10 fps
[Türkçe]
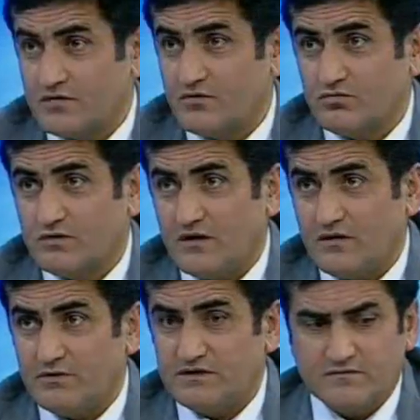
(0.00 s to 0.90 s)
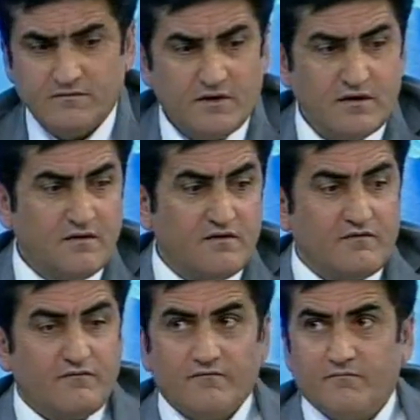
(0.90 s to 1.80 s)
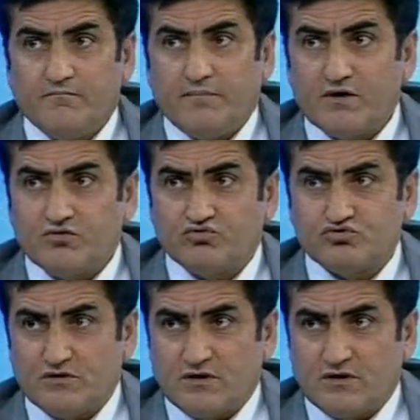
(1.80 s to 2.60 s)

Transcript: da kullanılabilir. Banyo tuzu olarak? Banyo tuzu olarak.